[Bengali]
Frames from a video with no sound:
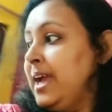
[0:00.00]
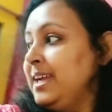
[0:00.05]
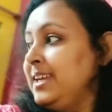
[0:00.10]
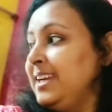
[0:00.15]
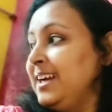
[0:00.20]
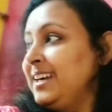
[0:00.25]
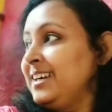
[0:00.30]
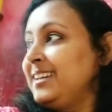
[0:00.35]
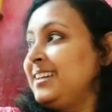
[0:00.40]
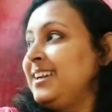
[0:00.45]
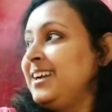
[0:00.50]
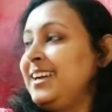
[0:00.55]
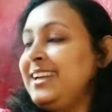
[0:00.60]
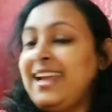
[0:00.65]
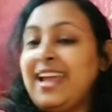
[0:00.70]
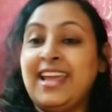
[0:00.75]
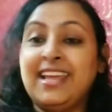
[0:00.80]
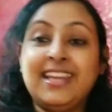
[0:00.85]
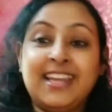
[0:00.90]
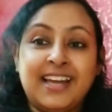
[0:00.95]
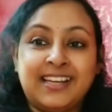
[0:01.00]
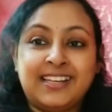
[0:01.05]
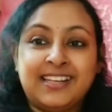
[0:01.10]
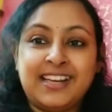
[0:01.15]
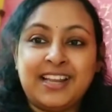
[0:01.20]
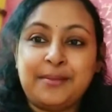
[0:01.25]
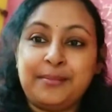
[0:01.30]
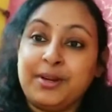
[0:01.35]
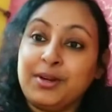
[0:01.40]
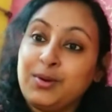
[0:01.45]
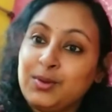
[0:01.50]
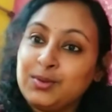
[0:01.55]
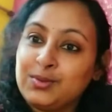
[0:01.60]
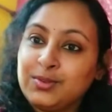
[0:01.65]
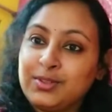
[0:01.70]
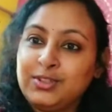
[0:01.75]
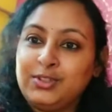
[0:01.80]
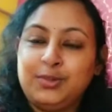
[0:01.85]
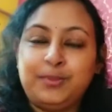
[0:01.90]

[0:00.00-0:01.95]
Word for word: এই ইয়ারটাই এই ইয়ারটাই আমরা আমরা কত